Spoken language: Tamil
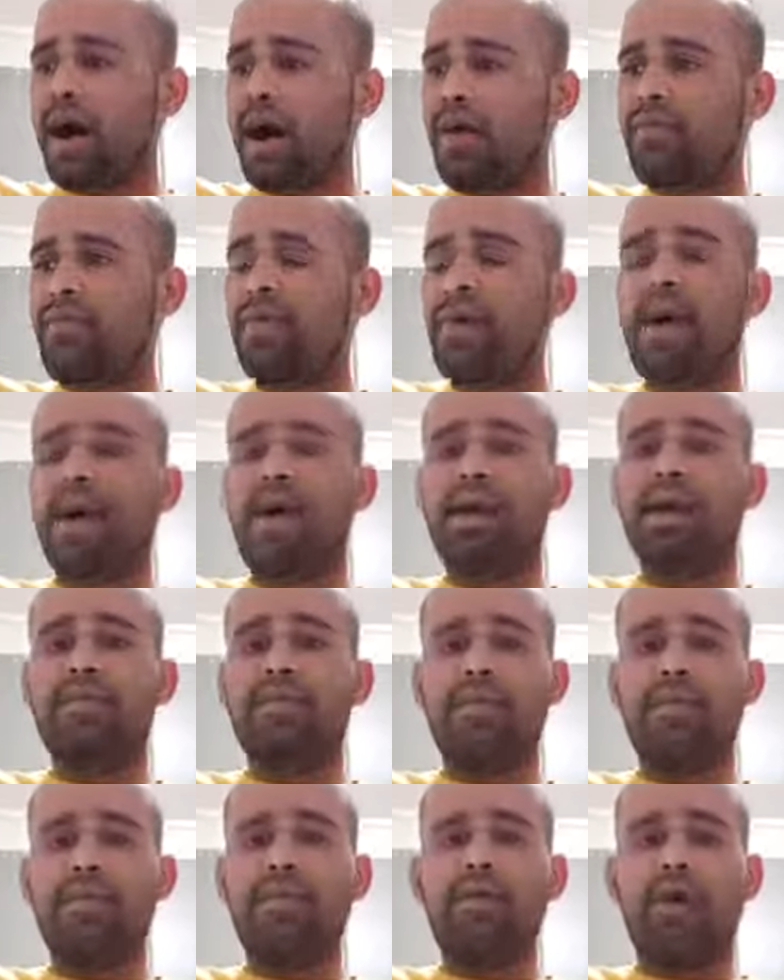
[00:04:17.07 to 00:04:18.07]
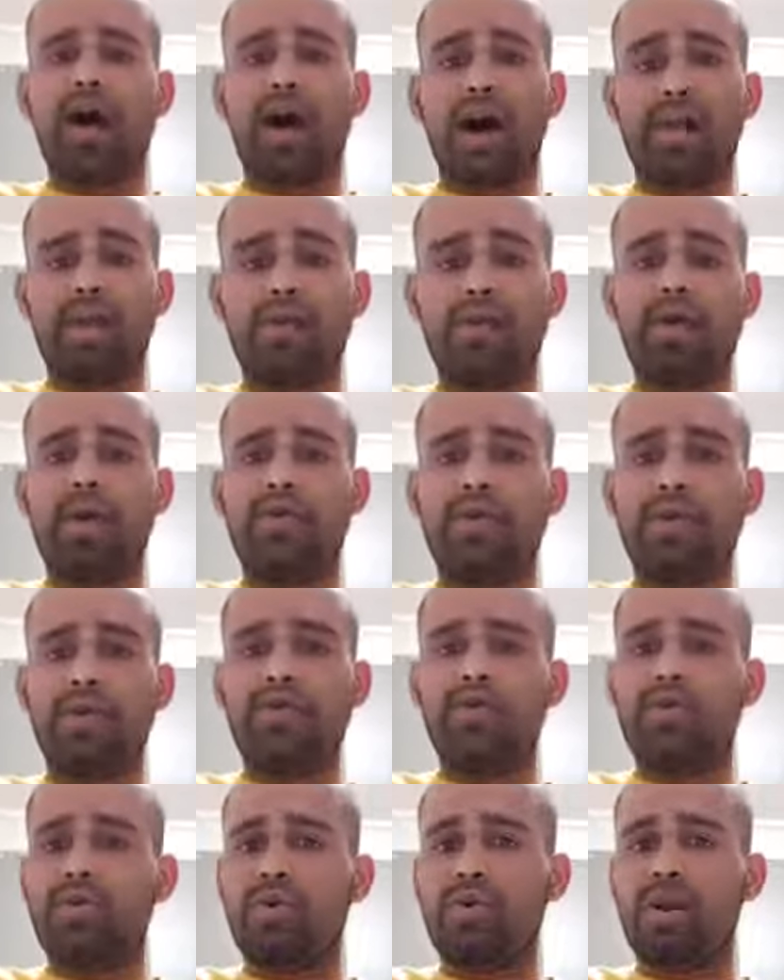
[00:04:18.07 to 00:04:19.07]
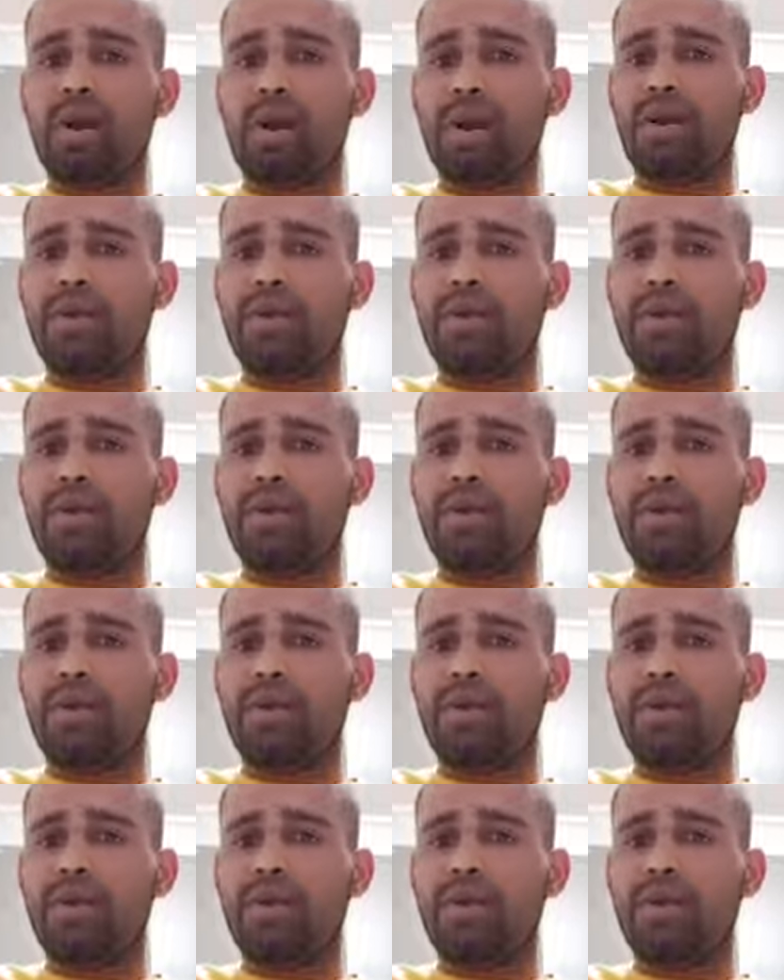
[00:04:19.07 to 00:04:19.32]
ஆவியாக வந்து ஆத்மாவிலும் கூட